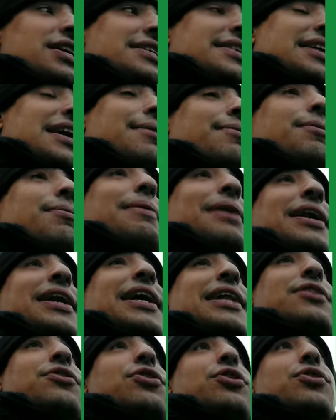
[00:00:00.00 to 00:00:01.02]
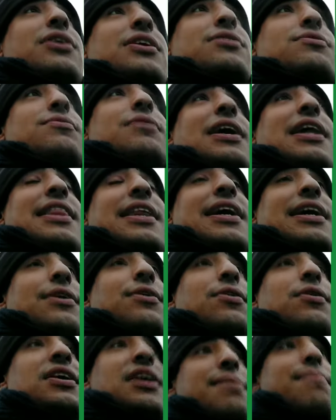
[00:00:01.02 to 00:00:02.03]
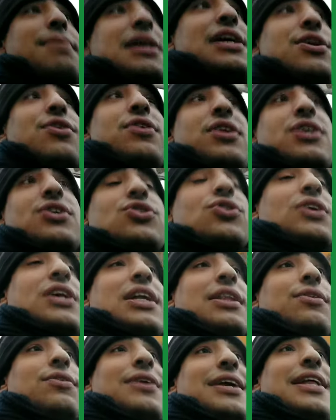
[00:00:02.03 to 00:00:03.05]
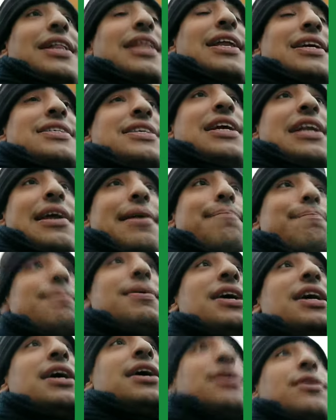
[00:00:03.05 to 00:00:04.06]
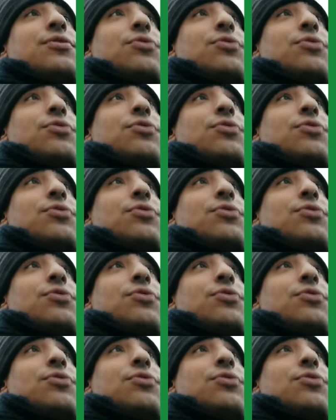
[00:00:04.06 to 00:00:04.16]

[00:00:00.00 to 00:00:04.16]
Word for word: Stiamo parlando di una squadra con i migliori giocatori della Serie B,